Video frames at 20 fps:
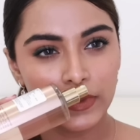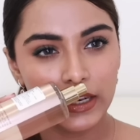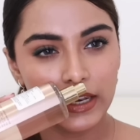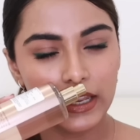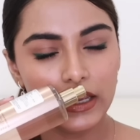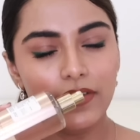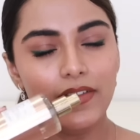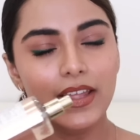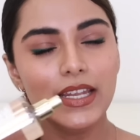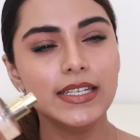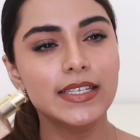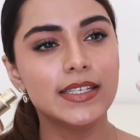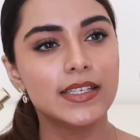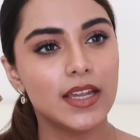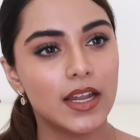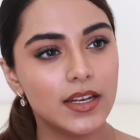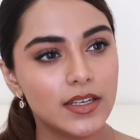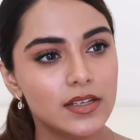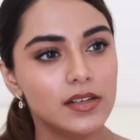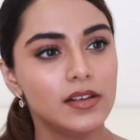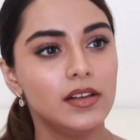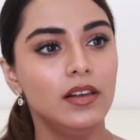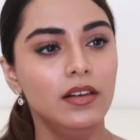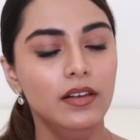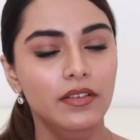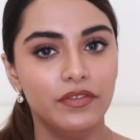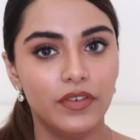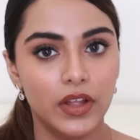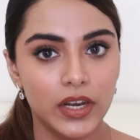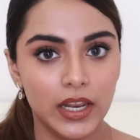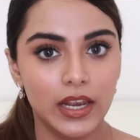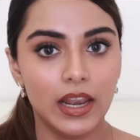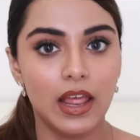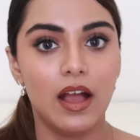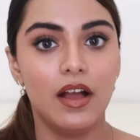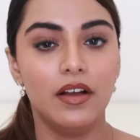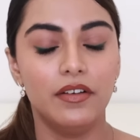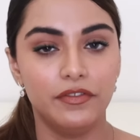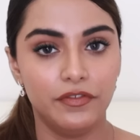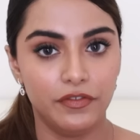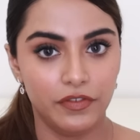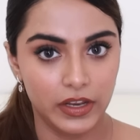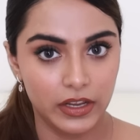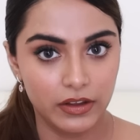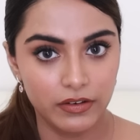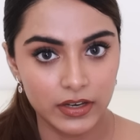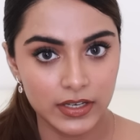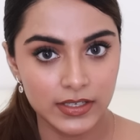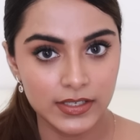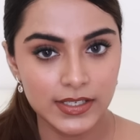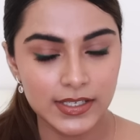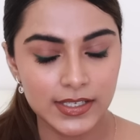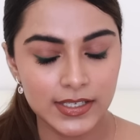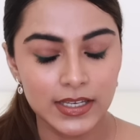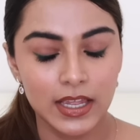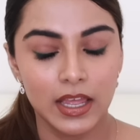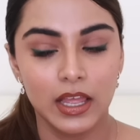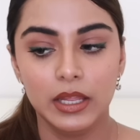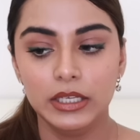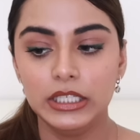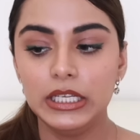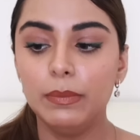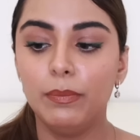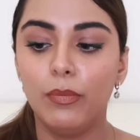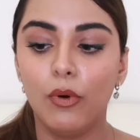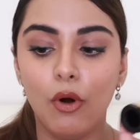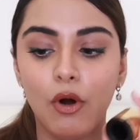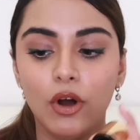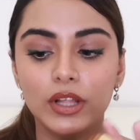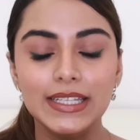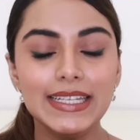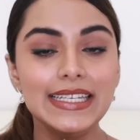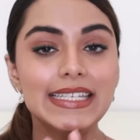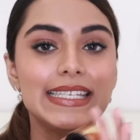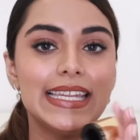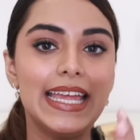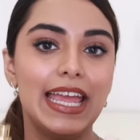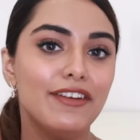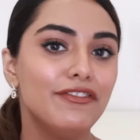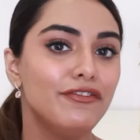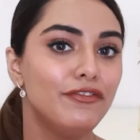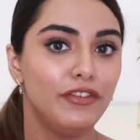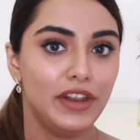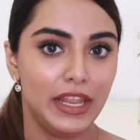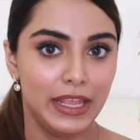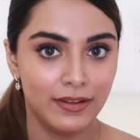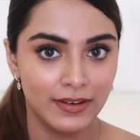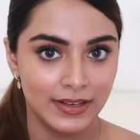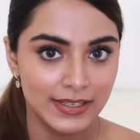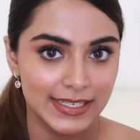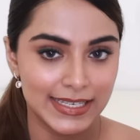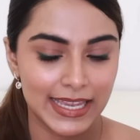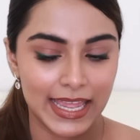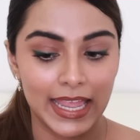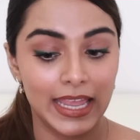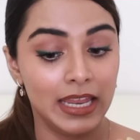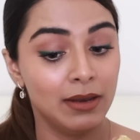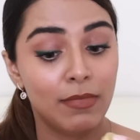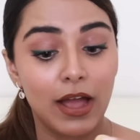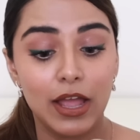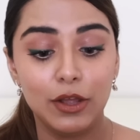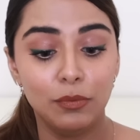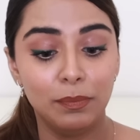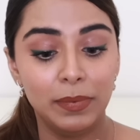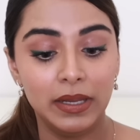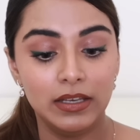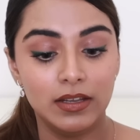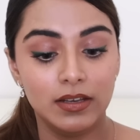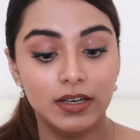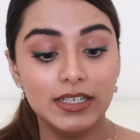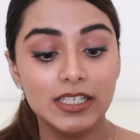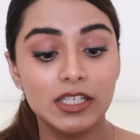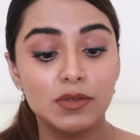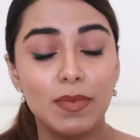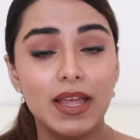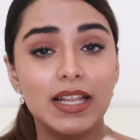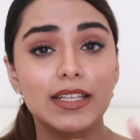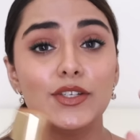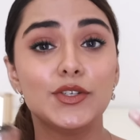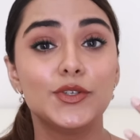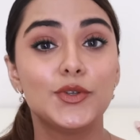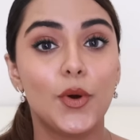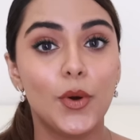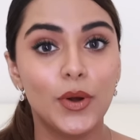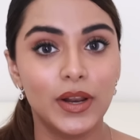लाइक अ वेरी सटल वनीला फ्रेग्रेंस ये बहुत ही सेफ फ्रेग्रेंस है इन माई ओपिनियन इट स्मेल सो